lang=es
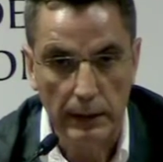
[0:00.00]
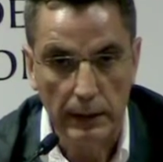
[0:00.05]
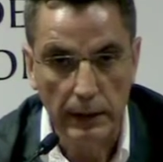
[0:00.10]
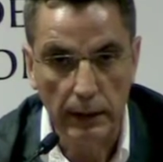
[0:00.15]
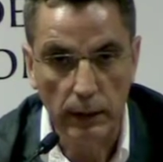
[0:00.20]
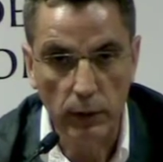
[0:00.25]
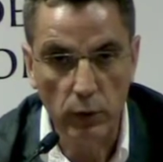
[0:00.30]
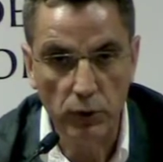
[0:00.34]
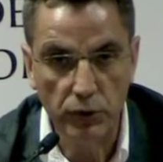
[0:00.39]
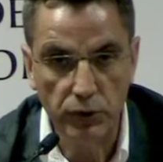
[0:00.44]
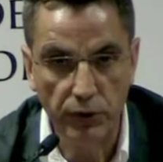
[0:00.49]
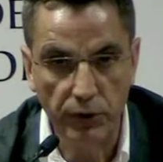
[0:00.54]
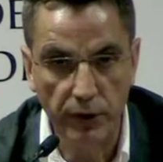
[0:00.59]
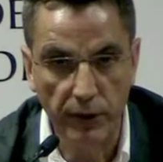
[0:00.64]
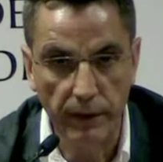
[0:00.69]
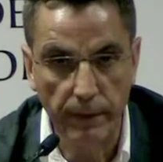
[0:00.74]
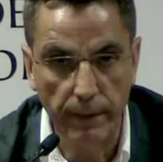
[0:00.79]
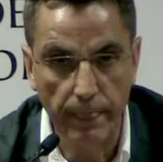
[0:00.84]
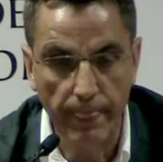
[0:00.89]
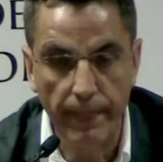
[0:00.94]
Incluso
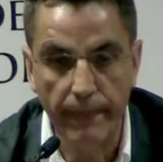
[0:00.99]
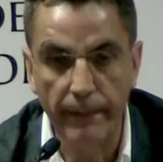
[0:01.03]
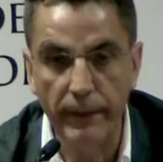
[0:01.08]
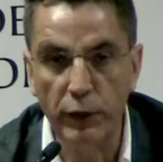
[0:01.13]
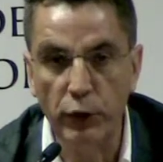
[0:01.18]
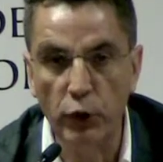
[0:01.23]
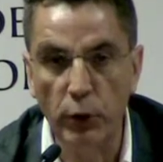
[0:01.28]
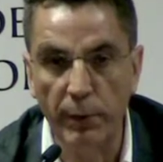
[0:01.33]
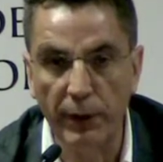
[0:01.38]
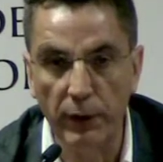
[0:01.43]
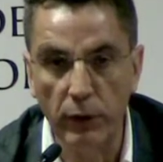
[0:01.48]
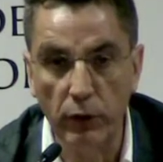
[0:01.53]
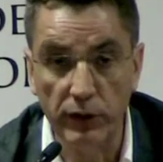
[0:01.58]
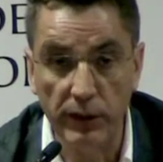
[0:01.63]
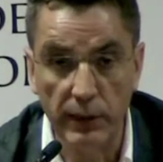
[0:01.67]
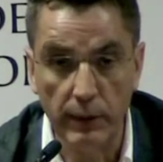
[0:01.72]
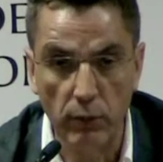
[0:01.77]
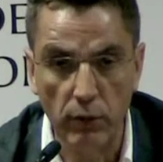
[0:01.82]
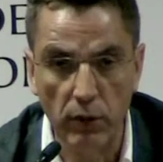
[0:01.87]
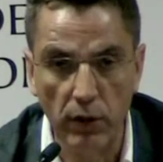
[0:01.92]
de, Europa, ¿no? Lo
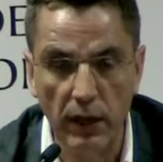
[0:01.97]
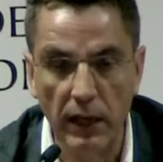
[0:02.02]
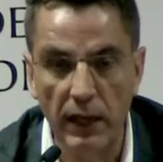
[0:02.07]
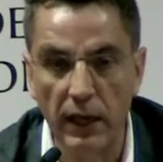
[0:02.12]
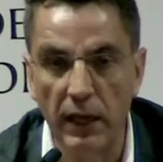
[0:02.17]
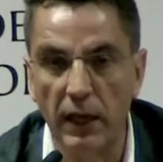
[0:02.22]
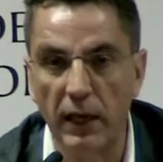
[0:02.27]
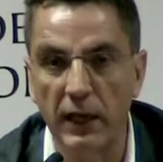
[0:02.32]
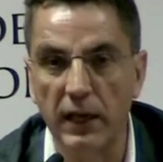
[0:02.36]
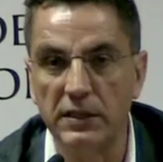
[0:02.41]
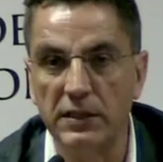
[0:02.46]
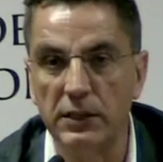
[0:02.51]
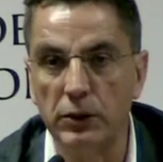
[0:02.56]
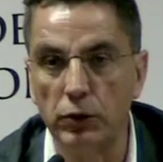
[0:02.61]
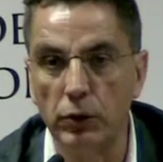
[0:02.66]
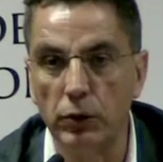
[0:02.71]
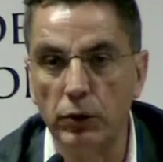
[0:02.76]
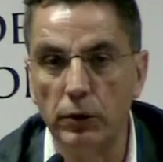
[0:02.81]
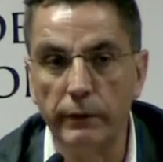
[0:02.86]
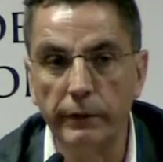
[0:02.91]
tenemos eh, casi
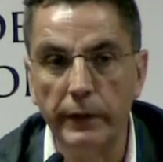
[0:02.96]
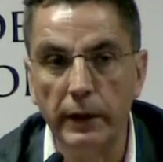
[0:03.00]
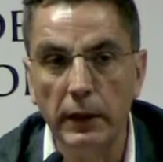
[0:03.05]
todo